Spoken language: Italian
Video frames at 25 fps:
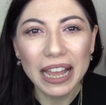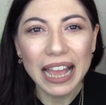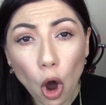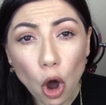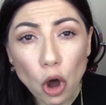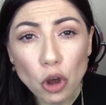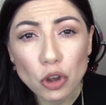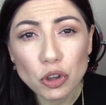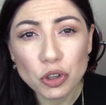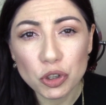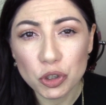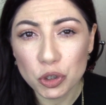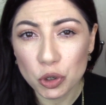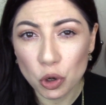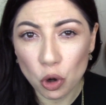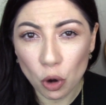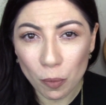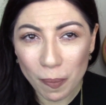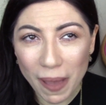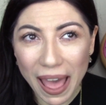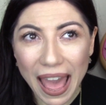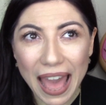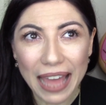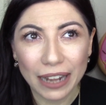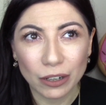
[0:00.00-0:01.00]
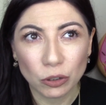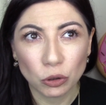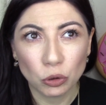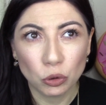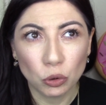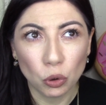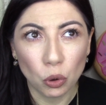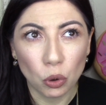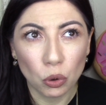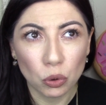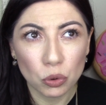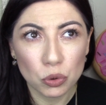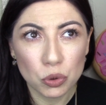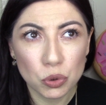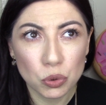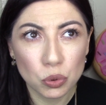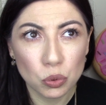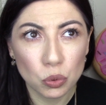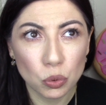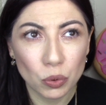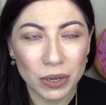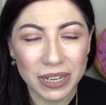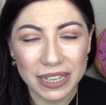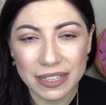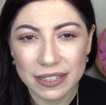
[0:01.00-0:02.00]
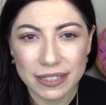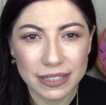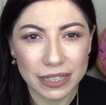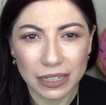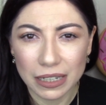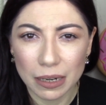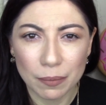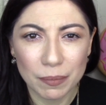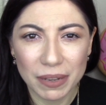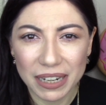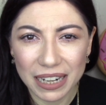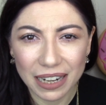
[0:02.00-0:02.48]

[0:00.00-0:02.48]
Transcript: Ho scoperto su Instagram,